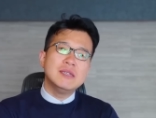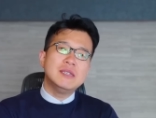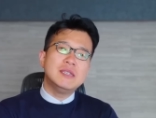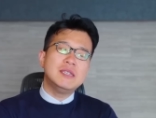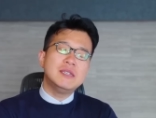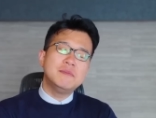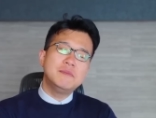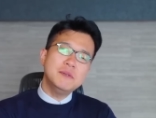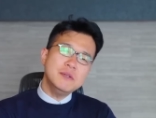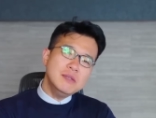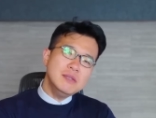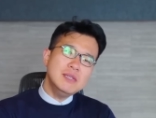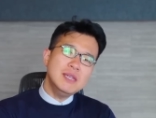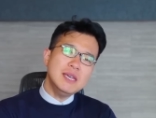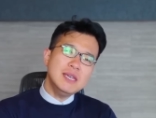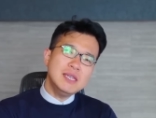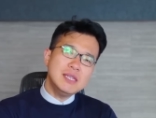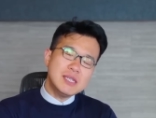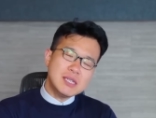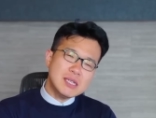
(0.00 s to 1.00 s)
自分
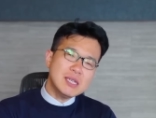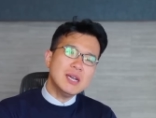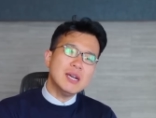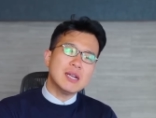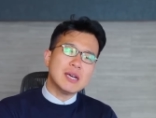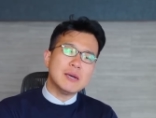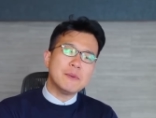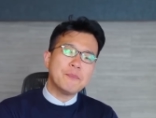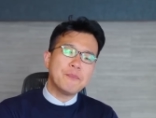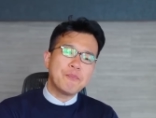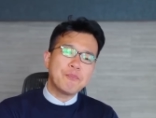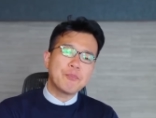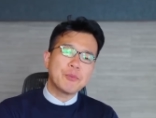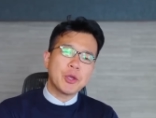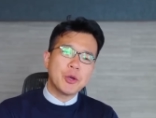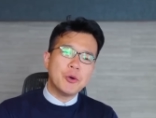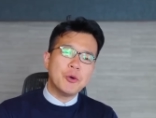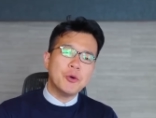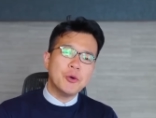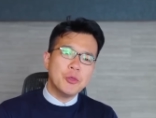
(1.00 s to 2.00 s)
で一から
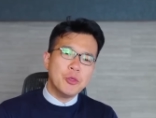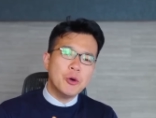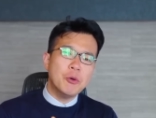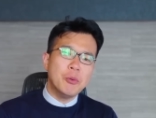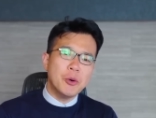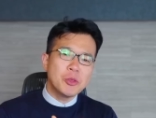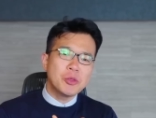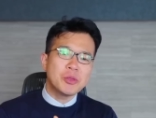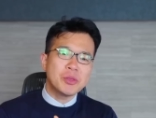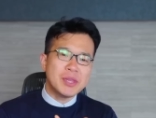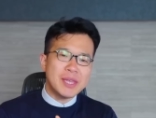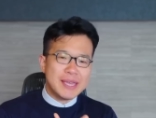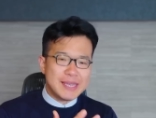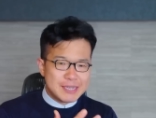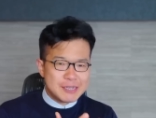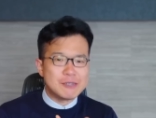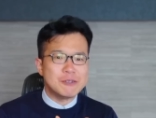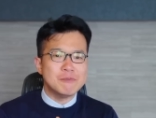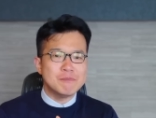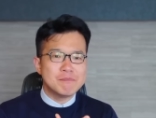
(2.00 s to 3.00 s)
こう登ってい
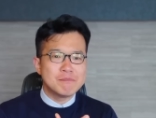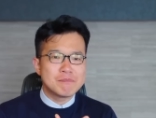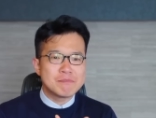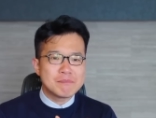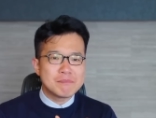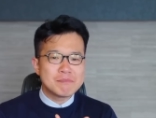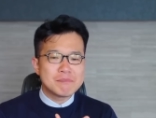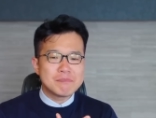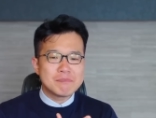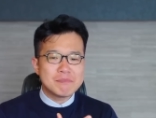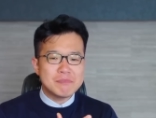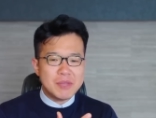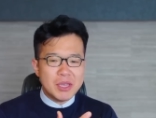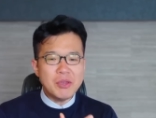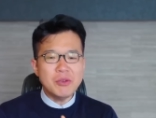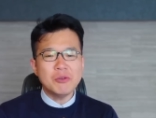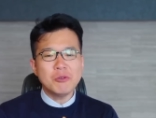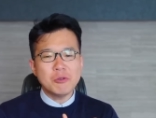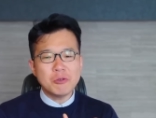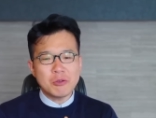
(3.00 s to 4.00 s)
くって
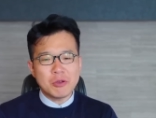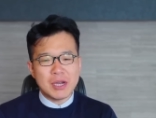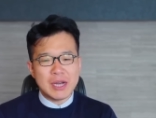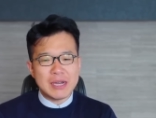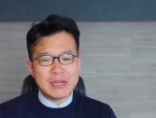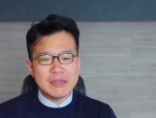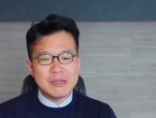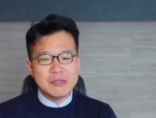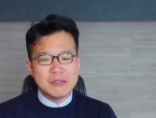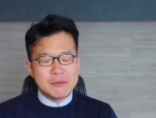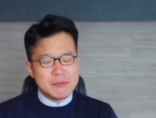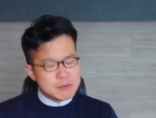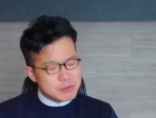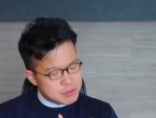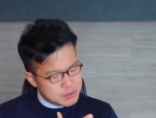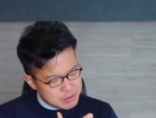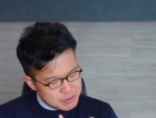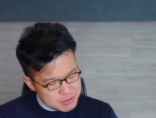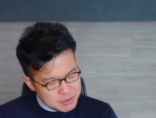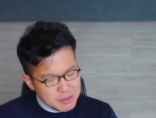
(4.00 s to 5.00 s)
いうことが
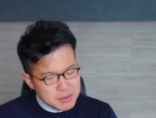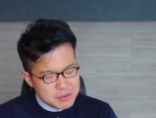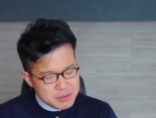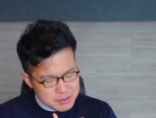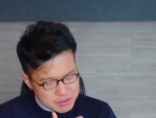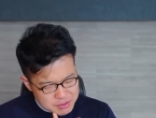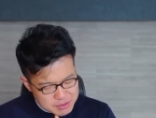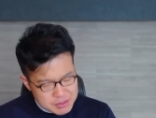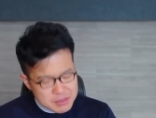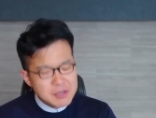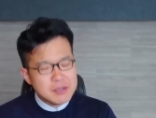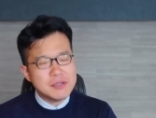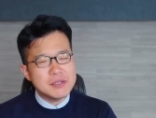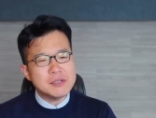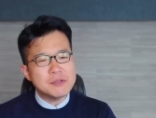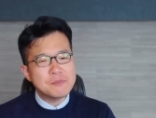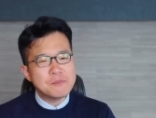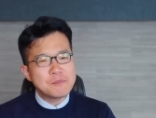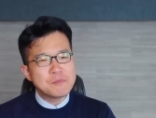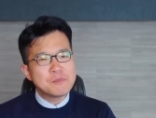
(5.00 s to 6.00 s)
すご
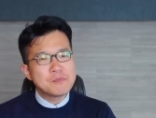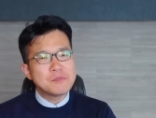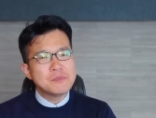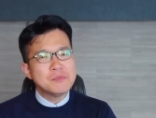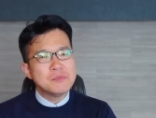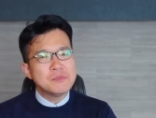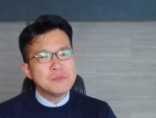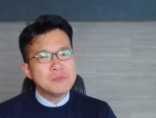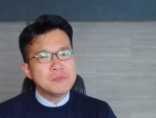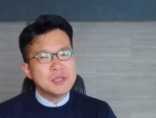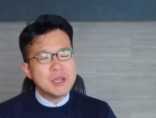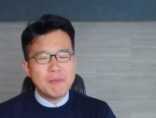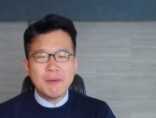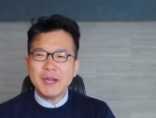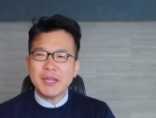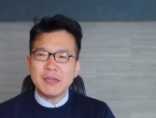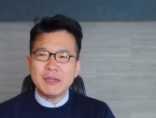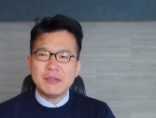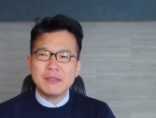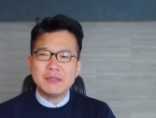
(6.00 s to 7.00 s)
くやっ
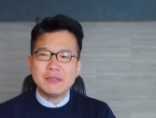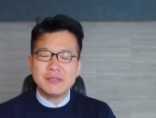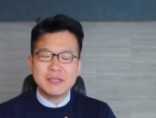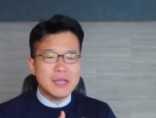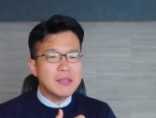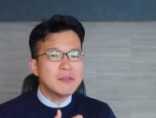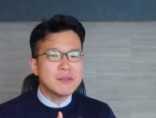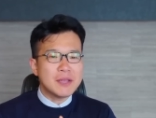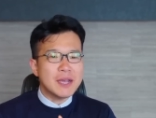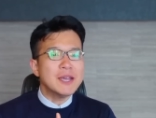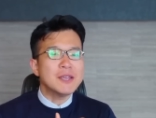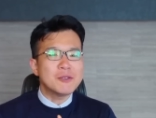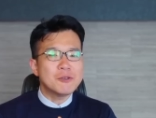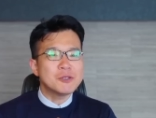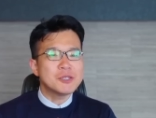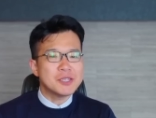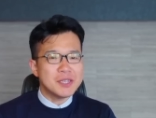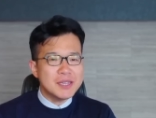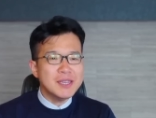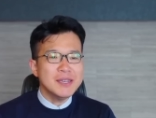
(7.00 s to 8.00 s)
ぱり全体
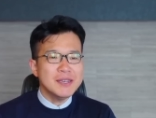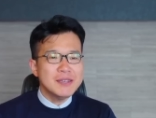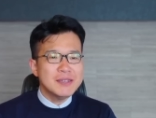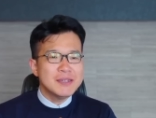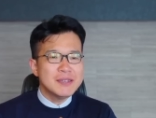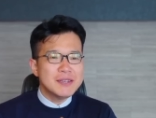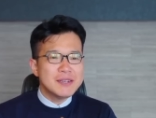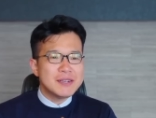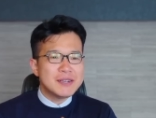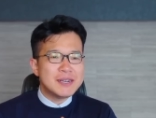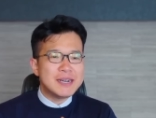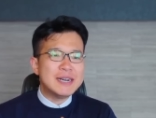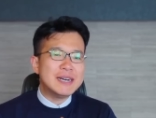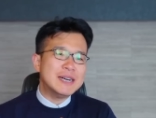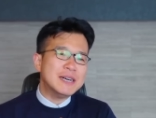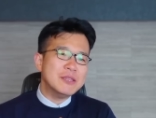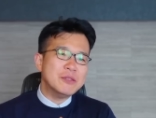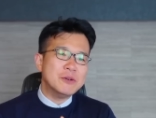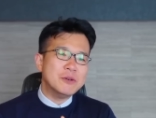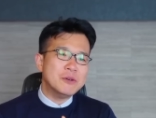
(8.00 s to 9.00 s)
としてね、
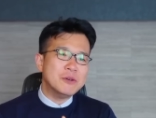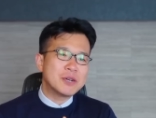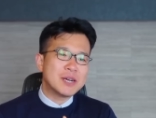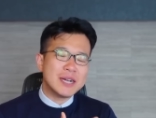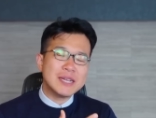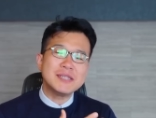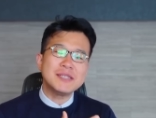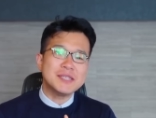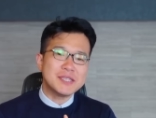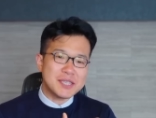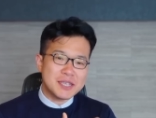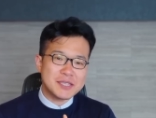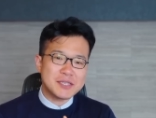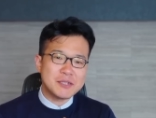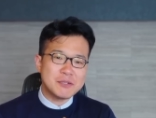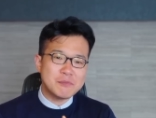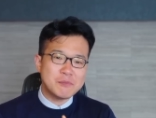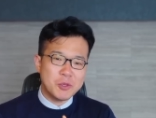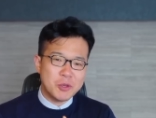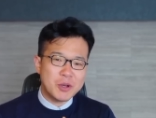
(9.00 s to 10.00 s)
感じさ
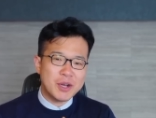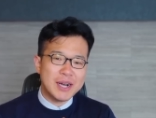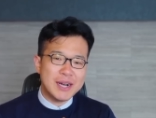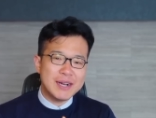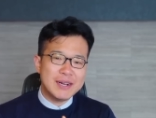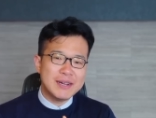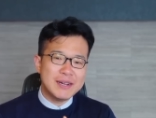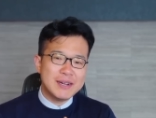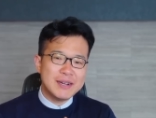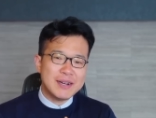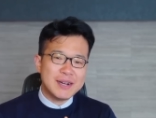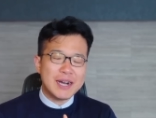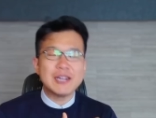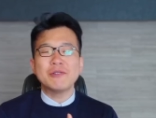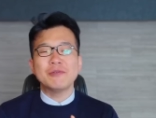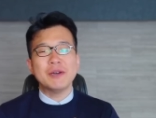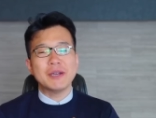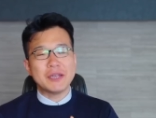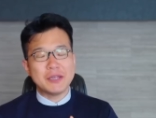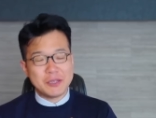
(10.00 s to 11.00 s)
せるものがあ
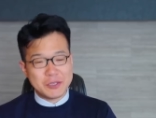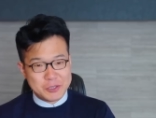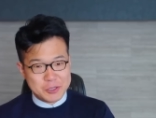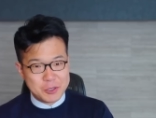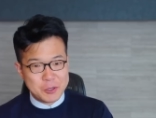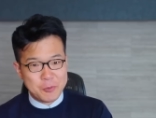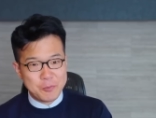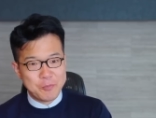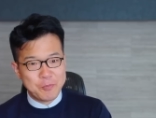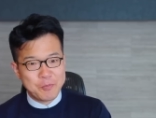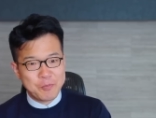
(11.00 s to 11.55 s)
るわけですよ。